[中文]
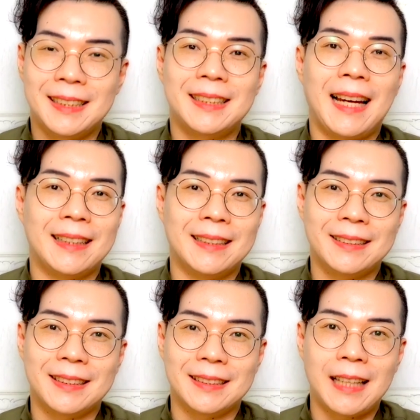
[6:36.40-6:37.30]
接下来
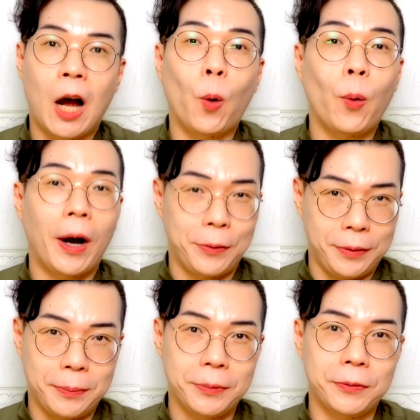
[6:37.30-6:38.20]
呢是桃花
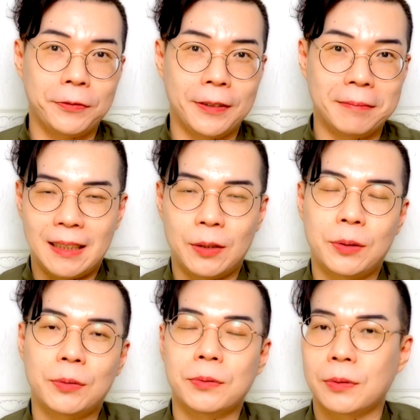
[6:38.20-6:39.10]
运的部分。那
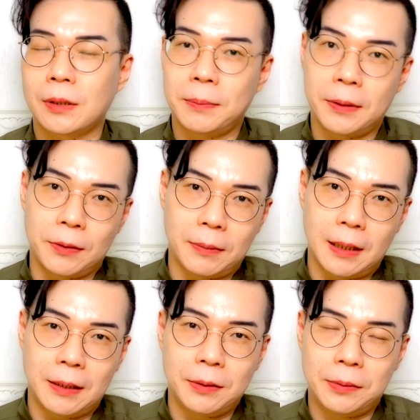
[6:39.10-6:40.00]
对于处女座的朋友
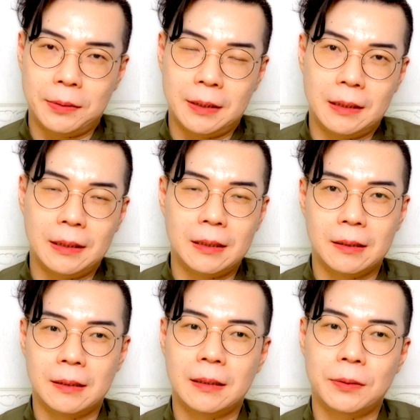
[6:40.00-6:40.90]
们来说呢，在这
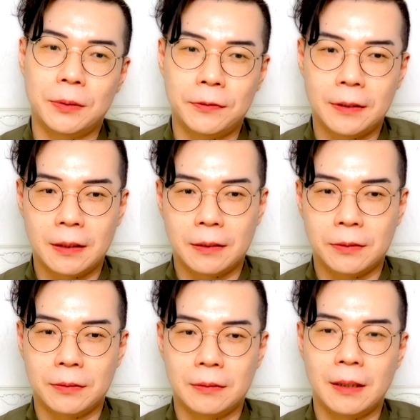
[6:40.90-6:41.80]
个四月份当
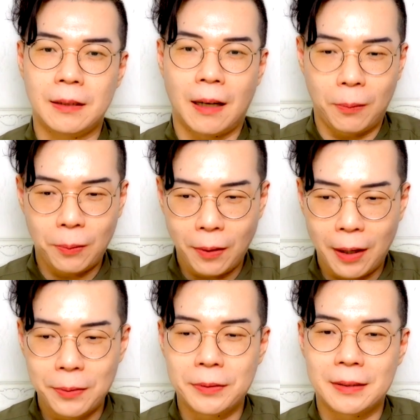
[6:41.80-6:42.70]
中，桃
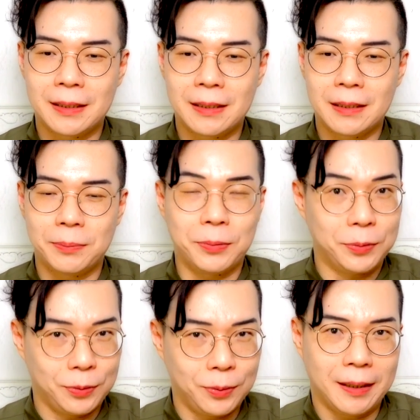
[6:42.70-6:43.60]
花运真的不
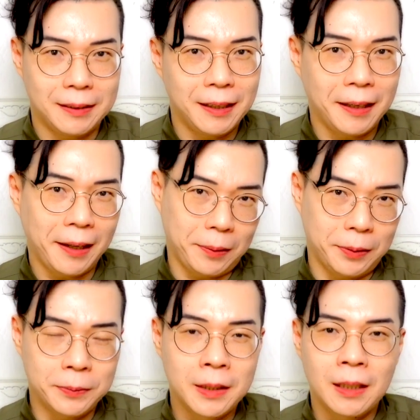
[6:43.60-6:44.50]
算好
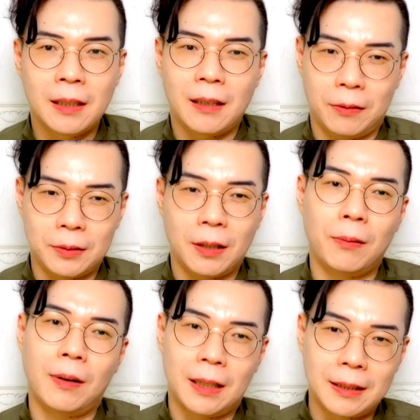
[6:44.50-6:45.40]
哦。好桃
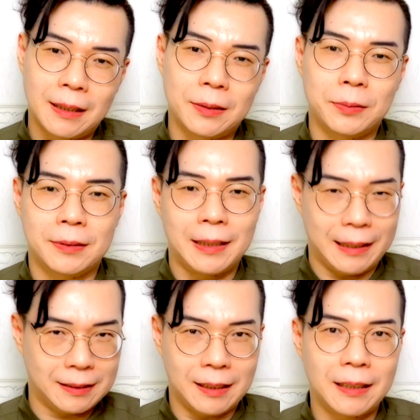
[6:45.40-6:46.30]
花大概就是
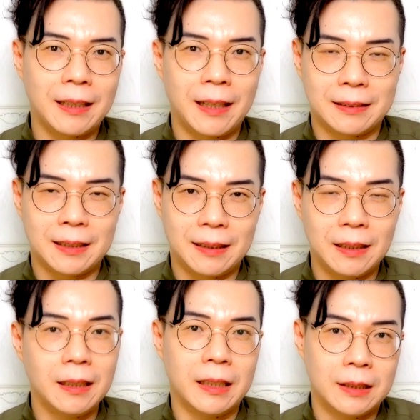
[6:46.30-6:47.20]
两三天两三
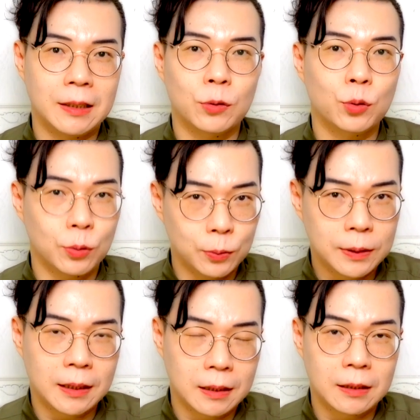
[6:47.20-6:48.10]
天零星出
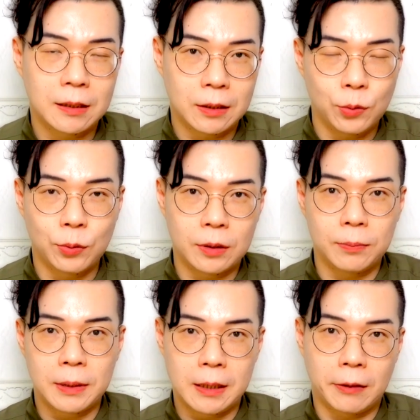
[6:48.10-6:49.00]
现的几率是
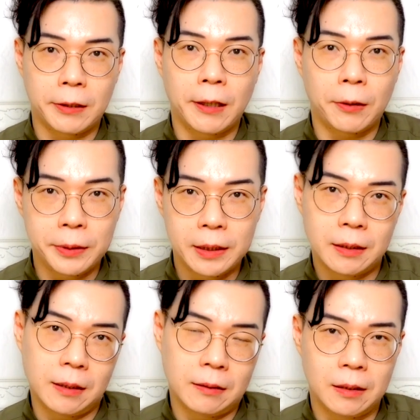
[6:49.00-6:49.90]
比较高一
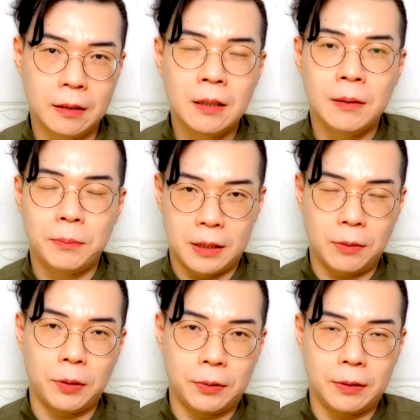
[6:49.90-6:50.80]
点的，比
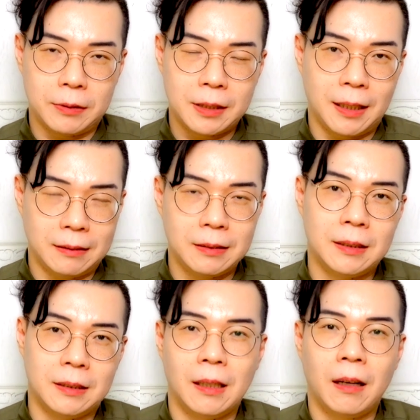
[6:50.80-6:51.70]
较没有那种长
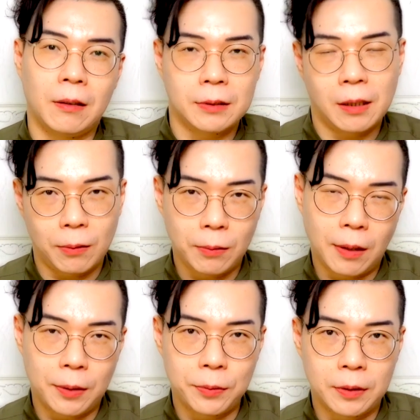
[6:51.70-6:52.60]
期的好桃
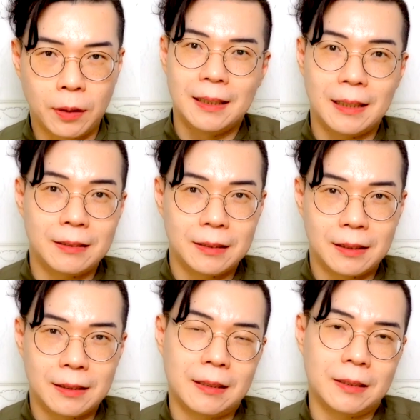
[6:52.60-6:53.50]
花运哦。但是
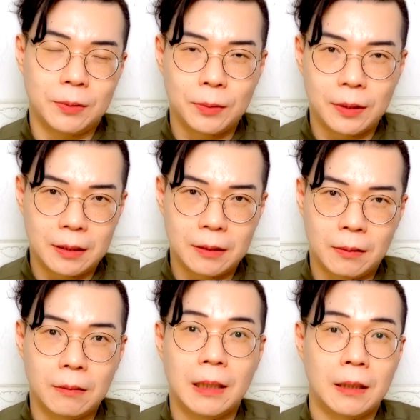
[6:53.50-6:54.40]
呢，在这个月里
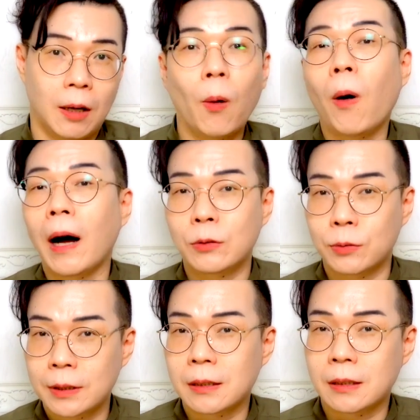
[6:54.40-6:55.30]
头，烂桃花
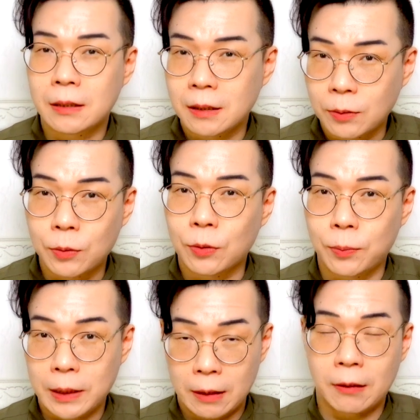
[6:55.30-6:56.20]
出现的几率就
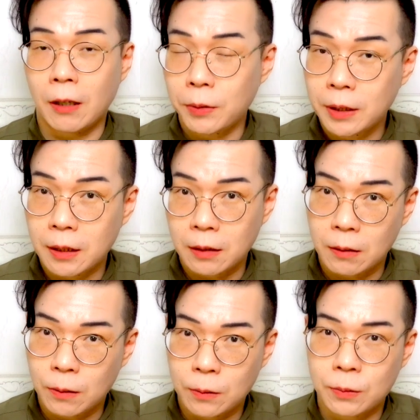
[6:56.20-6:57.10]
比较高一点
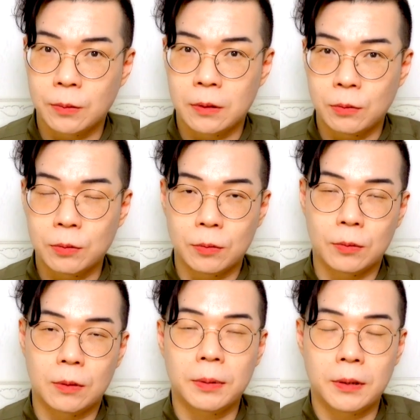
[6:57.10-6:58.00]
咯，所以处女
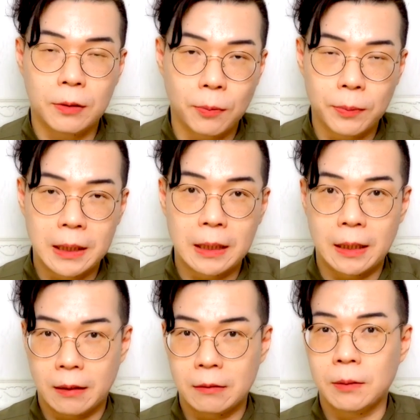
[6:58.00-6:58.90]
座的朋友们一
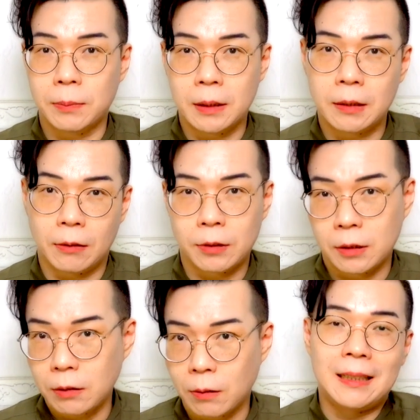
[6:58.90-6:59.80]
定要特别小心哦。